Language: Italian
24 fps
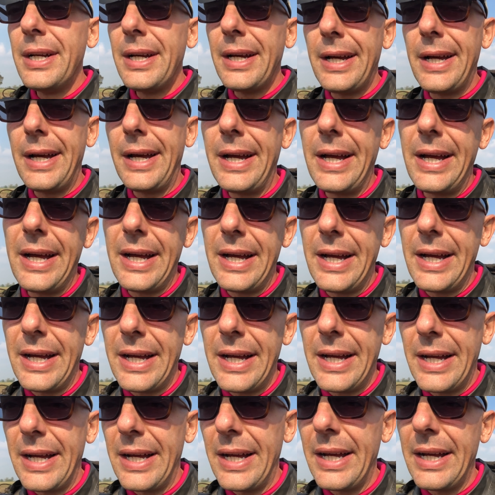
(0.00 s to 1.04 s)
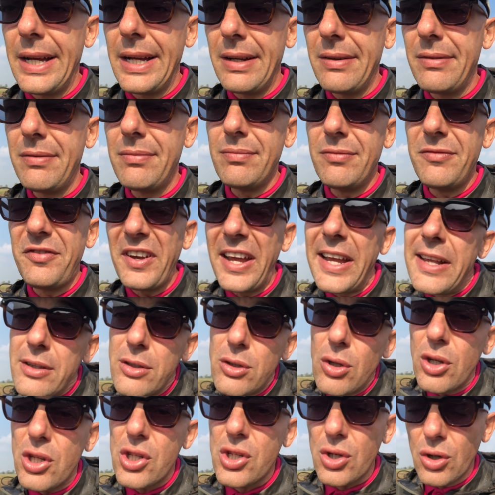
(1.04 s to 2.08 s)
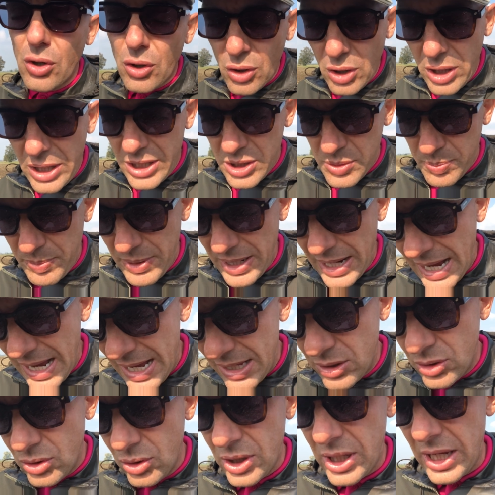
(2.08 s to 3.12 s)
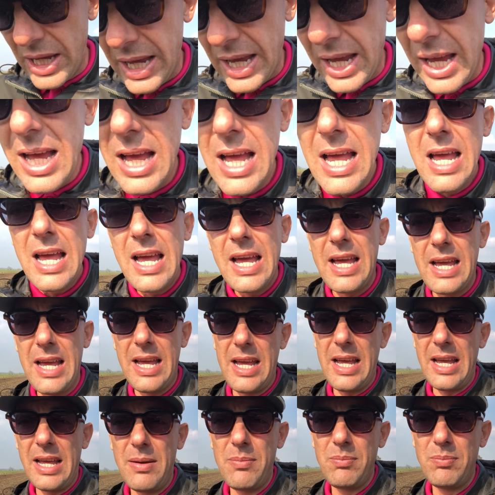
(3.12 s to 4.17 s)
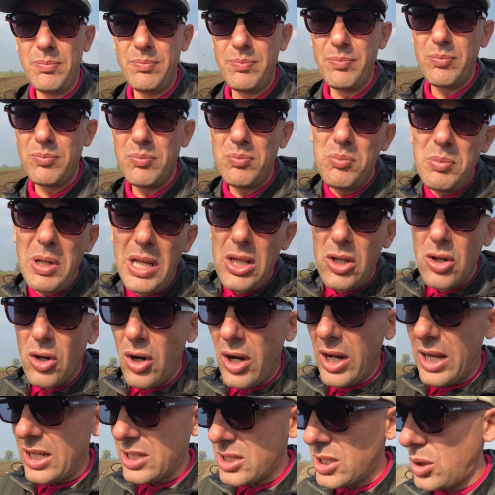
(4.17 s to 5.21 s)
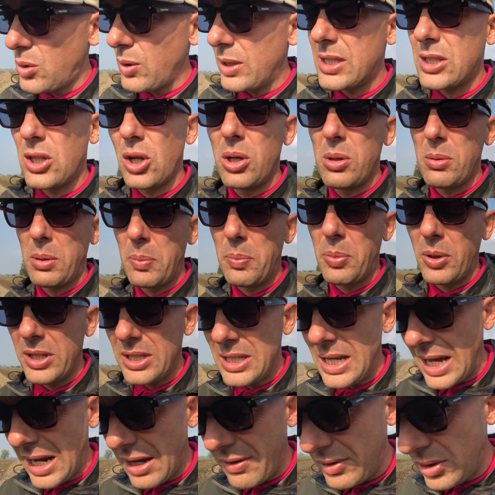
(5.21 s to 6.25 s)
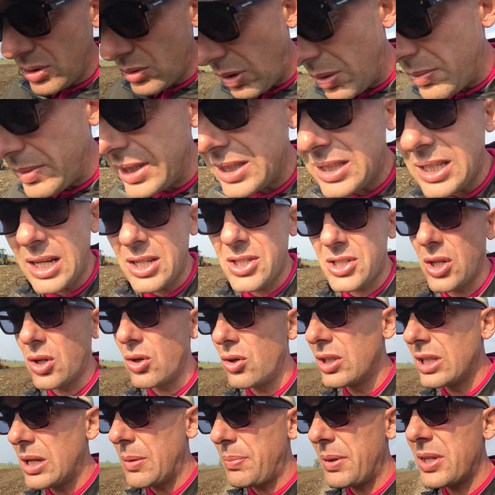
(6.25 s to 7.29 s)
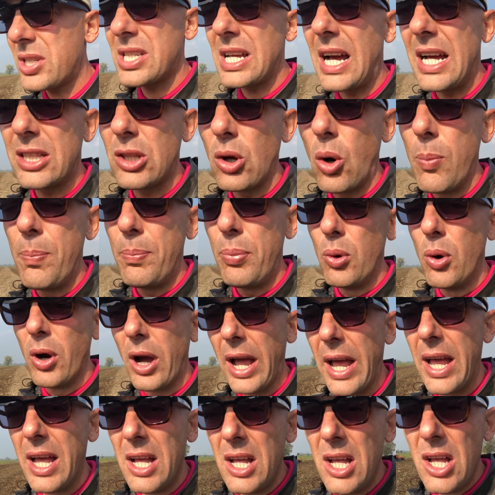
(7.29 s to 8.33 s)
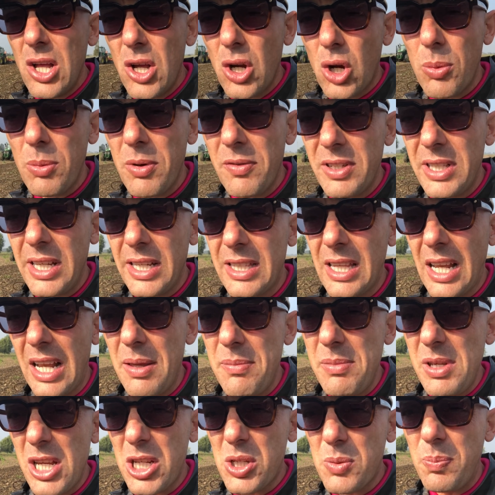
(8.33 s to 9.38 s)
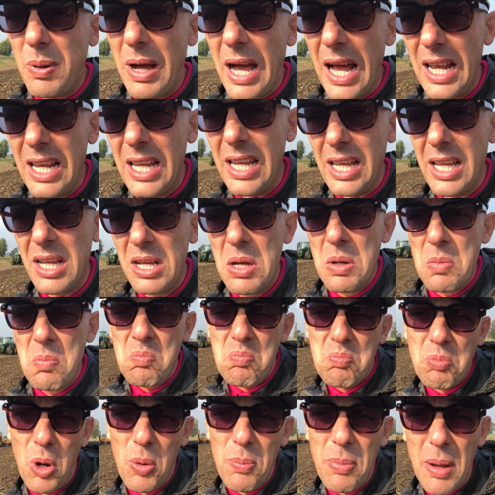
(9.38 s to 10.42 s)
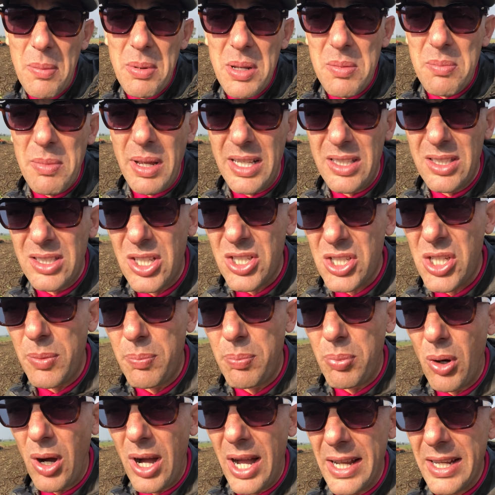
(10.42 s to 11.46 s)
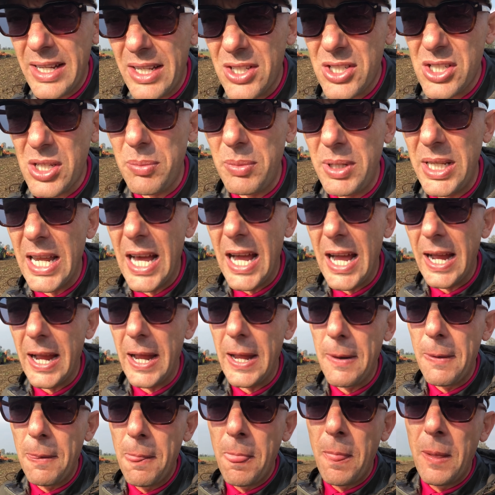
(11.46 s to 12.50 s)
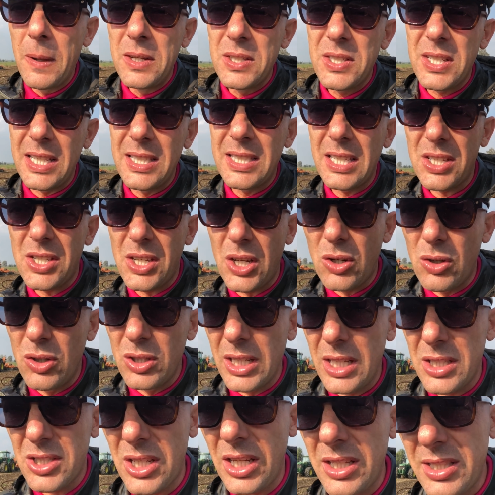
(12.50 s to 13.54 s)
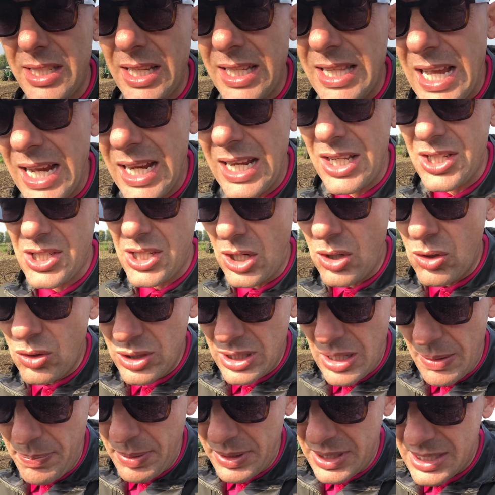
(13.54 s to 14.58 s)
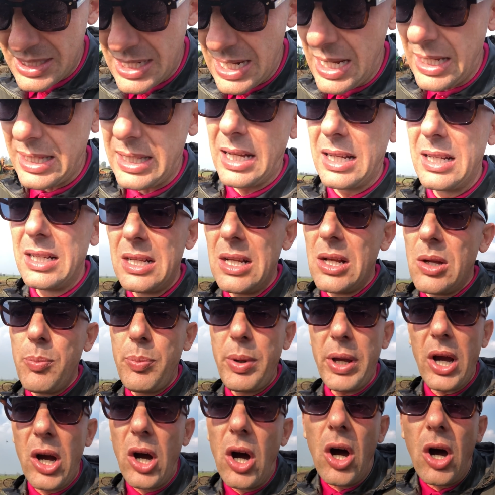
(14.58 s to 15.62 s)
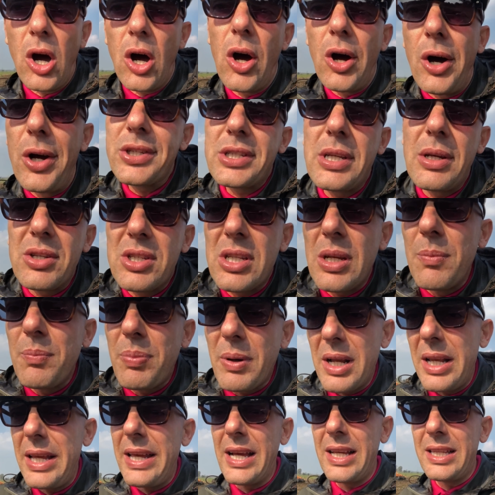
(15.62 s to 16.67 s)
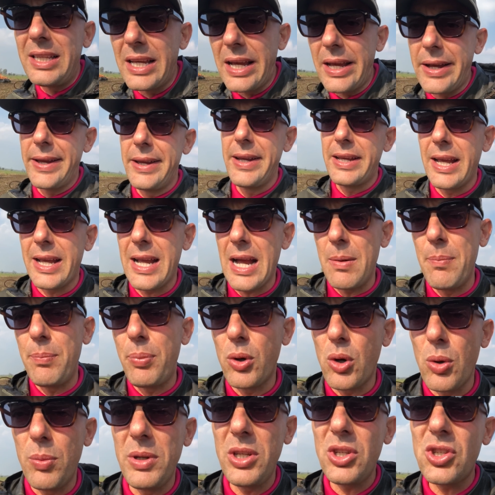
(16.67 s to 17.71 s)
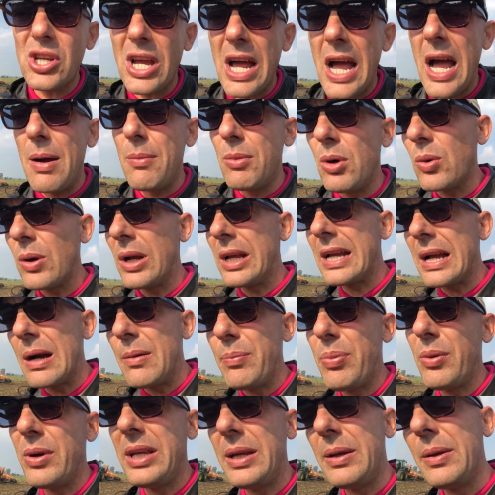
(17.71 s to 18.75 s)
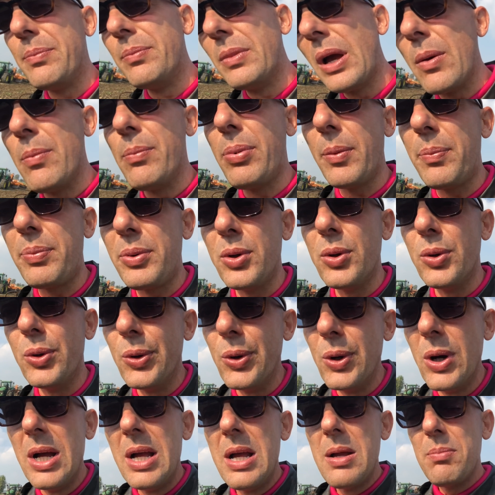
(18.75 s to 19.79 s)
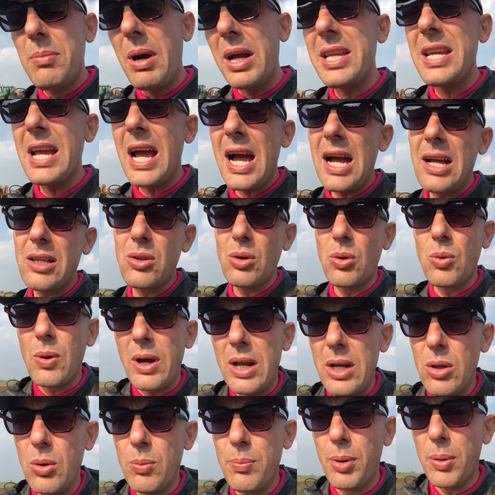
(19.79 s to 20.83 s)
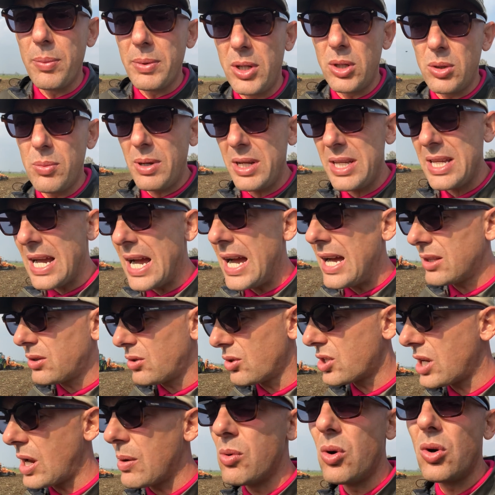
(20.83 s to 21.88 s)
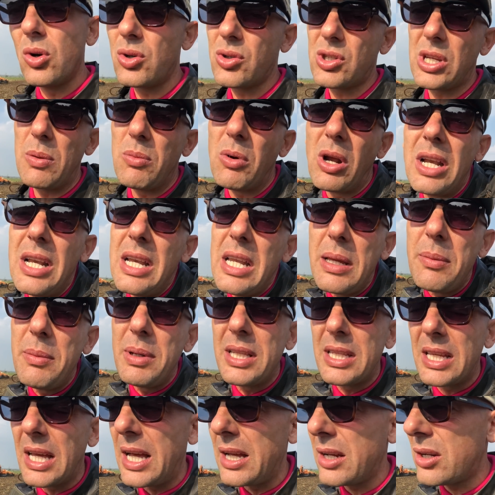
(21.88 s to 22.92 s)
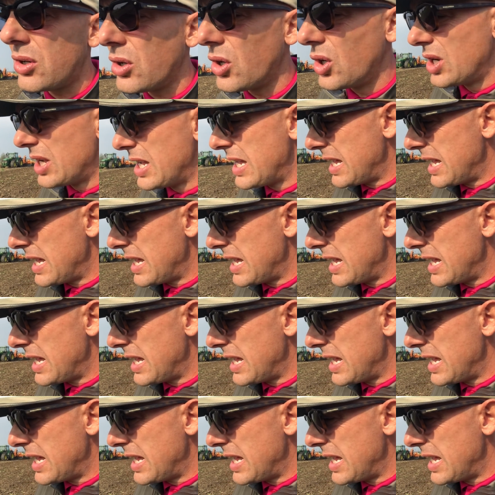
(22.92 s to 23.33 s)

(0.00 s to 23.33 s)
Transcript: eh, vento e sole sperando che eh, migliori la situazione per poi dare eventualmente la seconda passata oppure come vedete alle mie spalle probabilmente si può anche seminare senza, seconda, senza dare la seconda passata però siamo sempre lì a dire in che campo cominciamo quel campo lì è un po' più bagnato quello è un po' meno bagnato siamo, siamo al limite ecco